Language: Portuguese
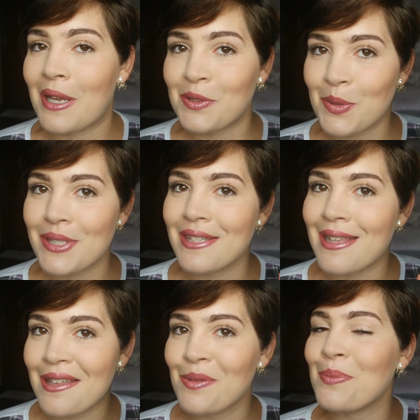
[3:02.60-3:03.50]

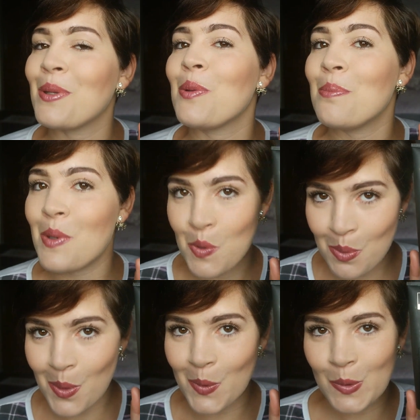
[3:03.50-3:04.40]
patrocinado pelo meu
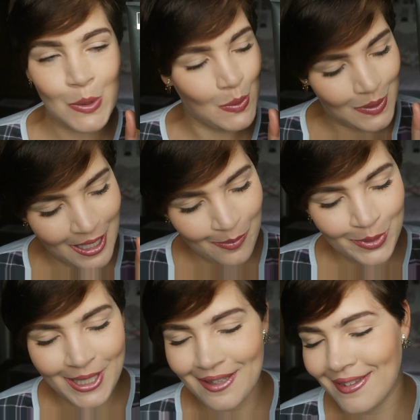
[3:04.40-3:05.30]
bolso, tá?
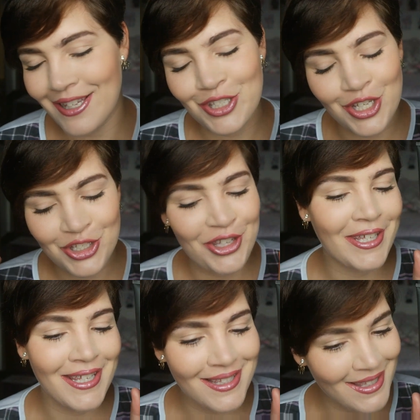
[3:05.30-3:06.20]
Porque tem gente
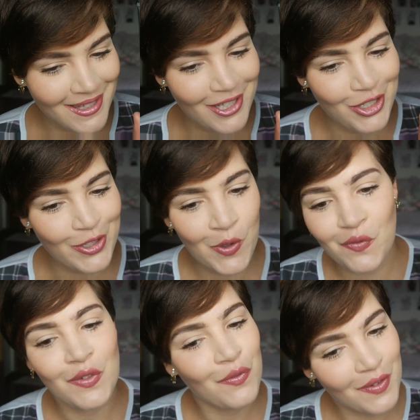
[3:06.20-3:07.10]
aqui que insiste que eu
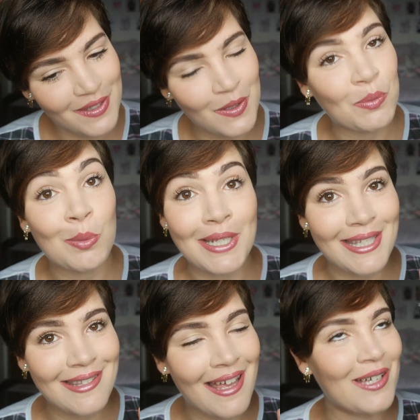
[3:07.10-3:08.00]
vivo fazendo
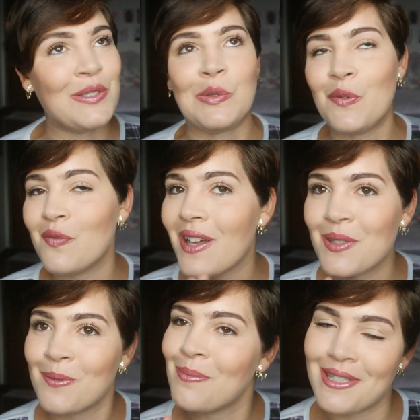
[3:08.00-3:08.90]
publicidade. Eu não
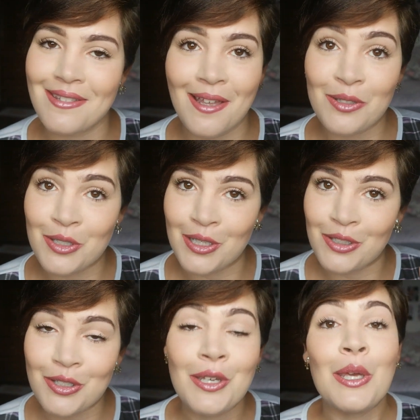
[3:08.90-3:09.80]
faço publicidade,
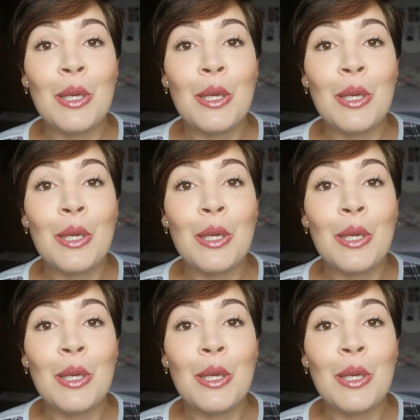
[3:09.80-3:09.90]
gente.